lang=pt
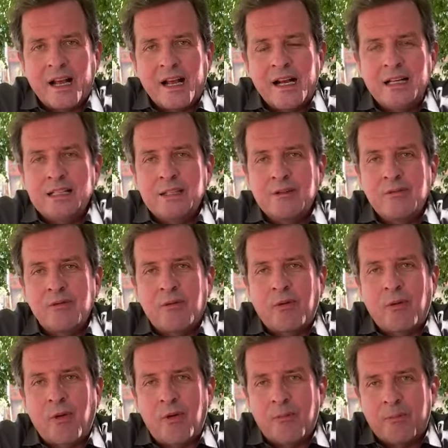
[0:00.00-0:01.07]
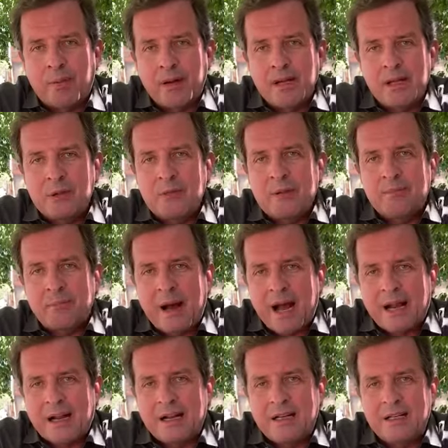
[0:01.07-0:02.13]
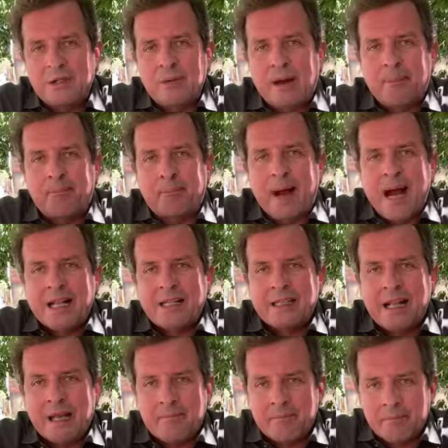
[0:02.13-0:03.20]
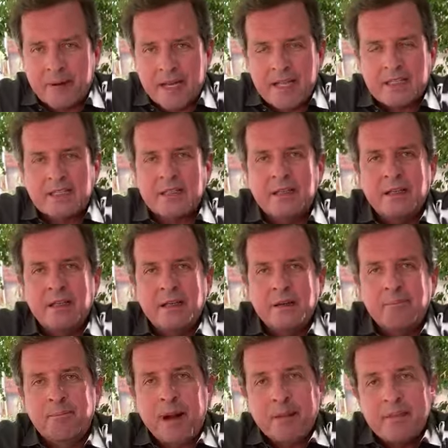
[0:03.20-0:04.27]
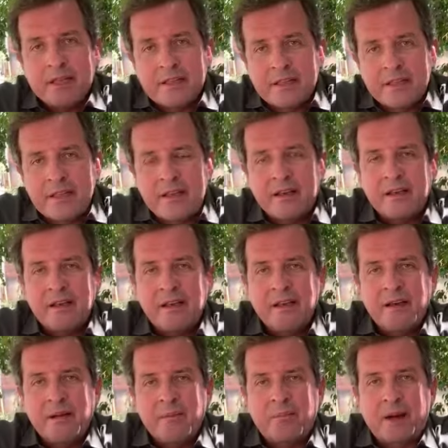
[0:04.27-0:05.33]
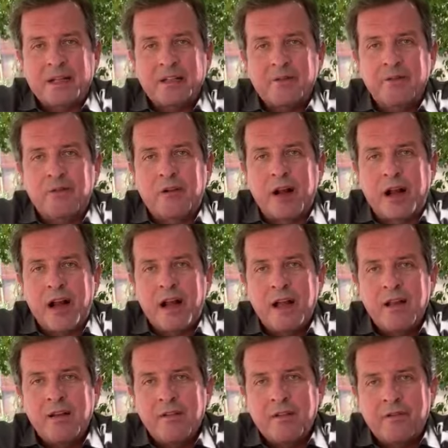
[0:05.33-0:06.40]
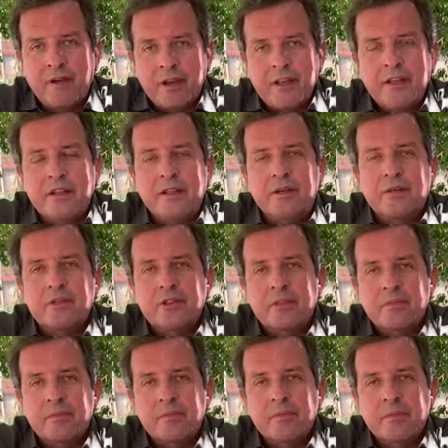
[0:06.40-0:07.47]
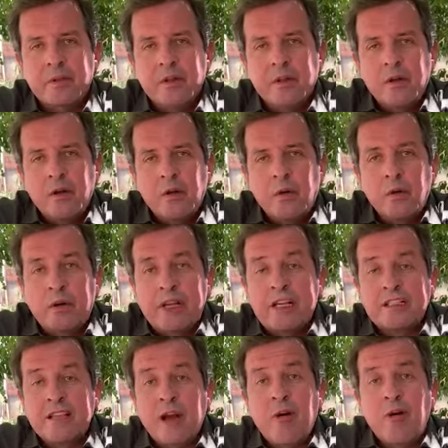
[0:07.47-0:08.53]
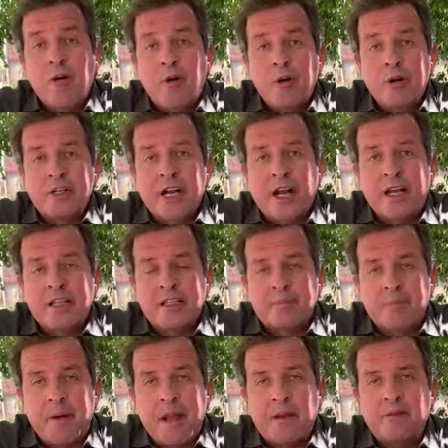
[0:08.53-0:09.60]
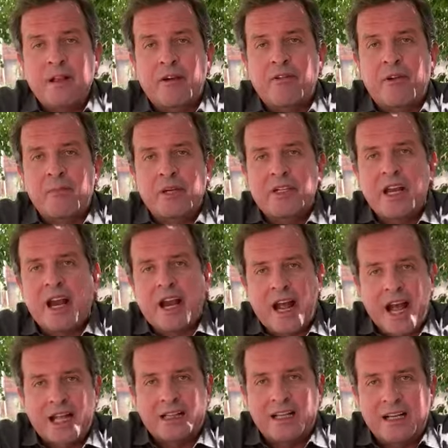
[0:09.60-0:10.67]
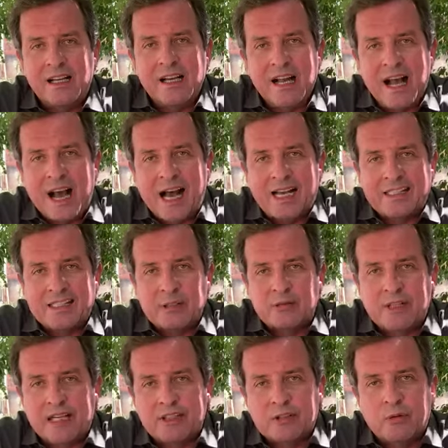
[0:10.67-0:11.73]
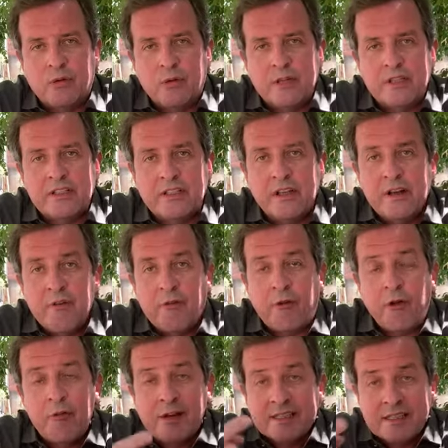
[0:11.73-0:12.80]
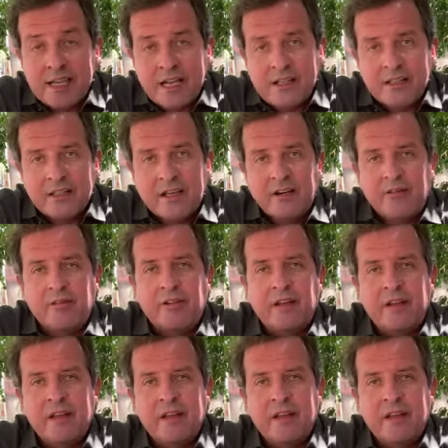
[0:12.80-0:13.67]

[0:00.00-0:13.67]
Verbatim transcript: Andam comprando e pagando a parte da imprensa para mentir, para divulgar fake news. O que saiu hoje a respeito da famigerada ação das cores foi uma certidão